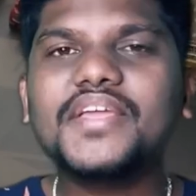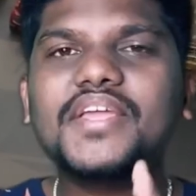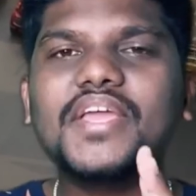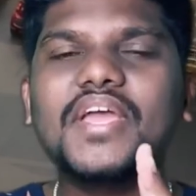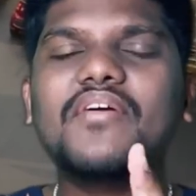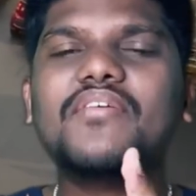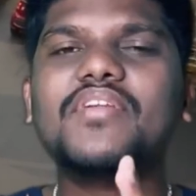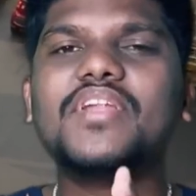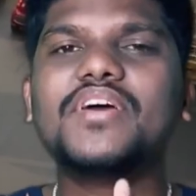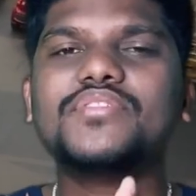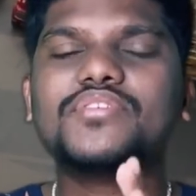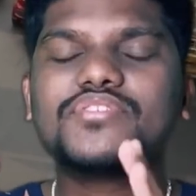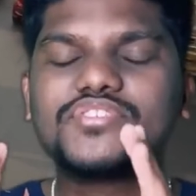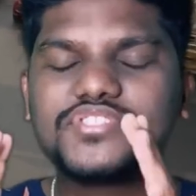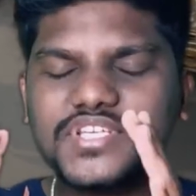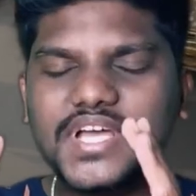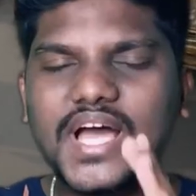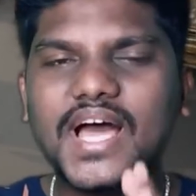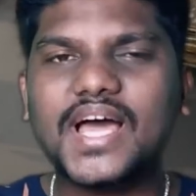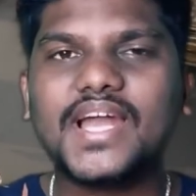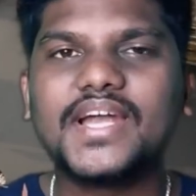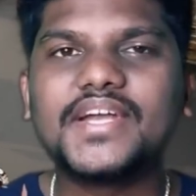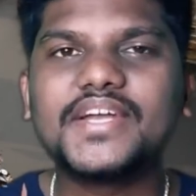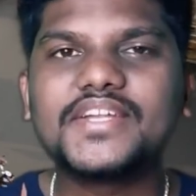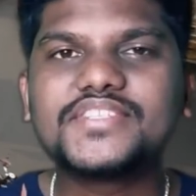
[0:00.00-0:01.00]
ఏమి లేదు
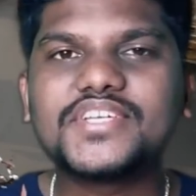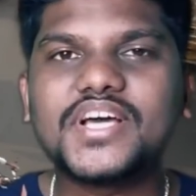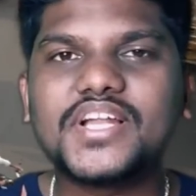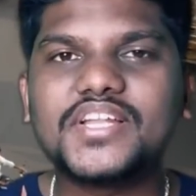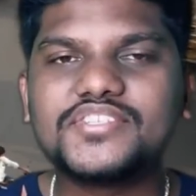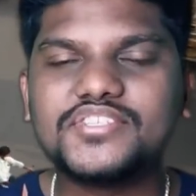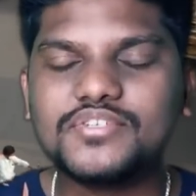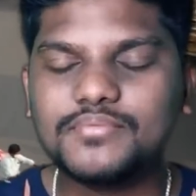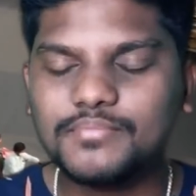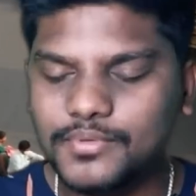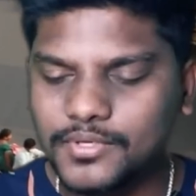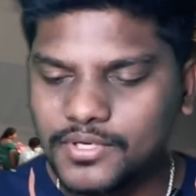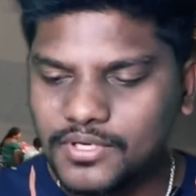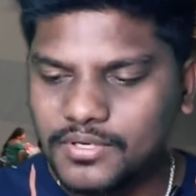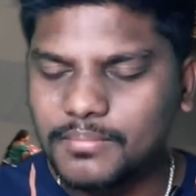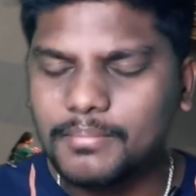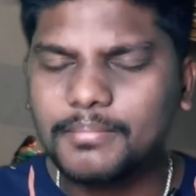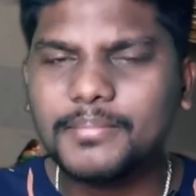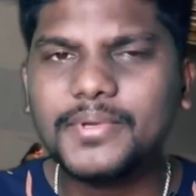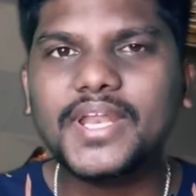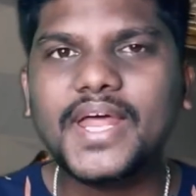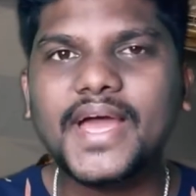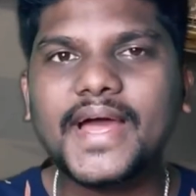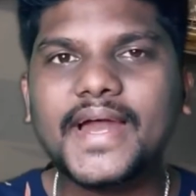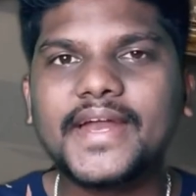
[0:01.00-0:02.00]
చాలా అంటే చాలా సింపుల్
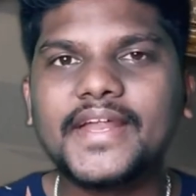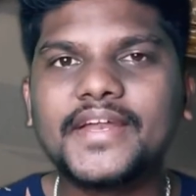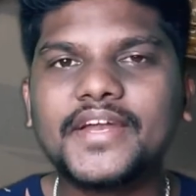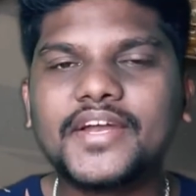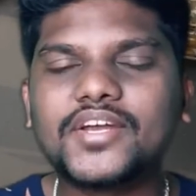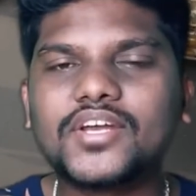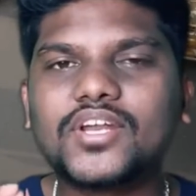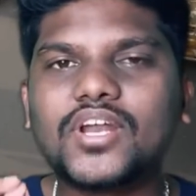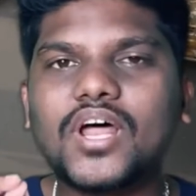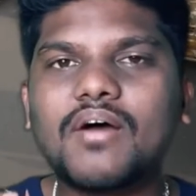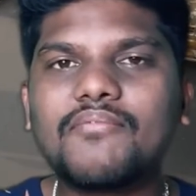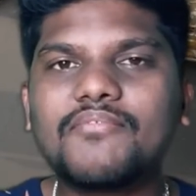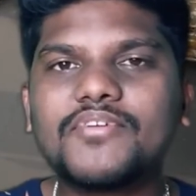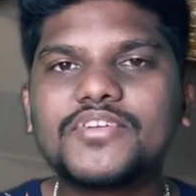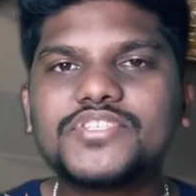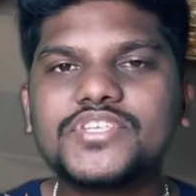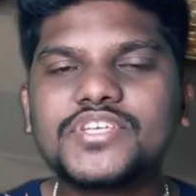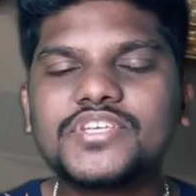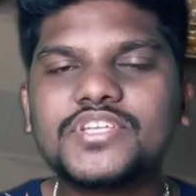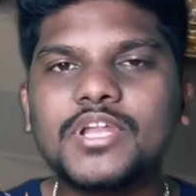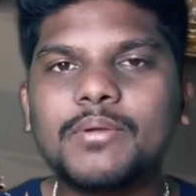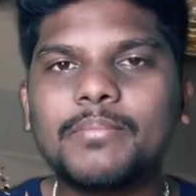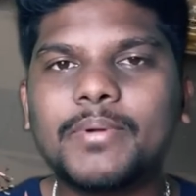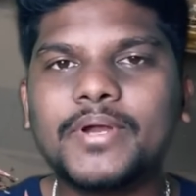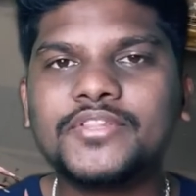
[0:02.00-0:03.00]
మీరు ఎక్కడైనా ట్రాఫిక్
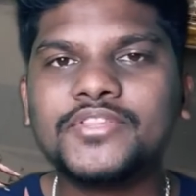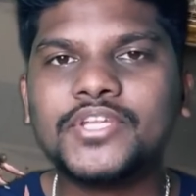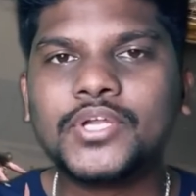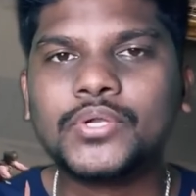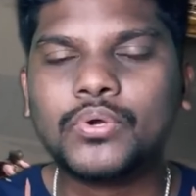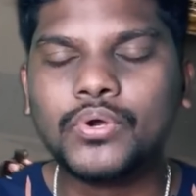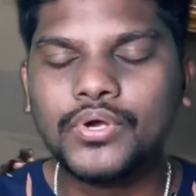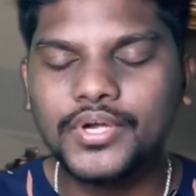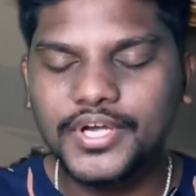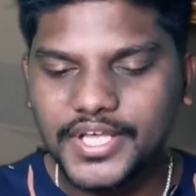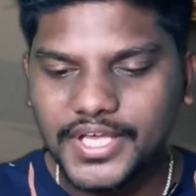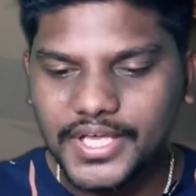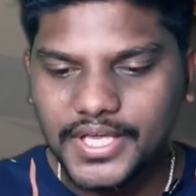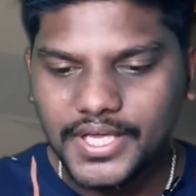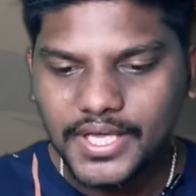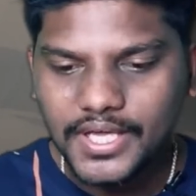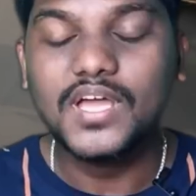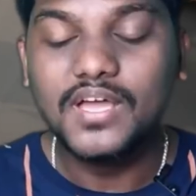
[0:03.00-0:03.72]
సిగ్నల్ పడింది అనుకోండి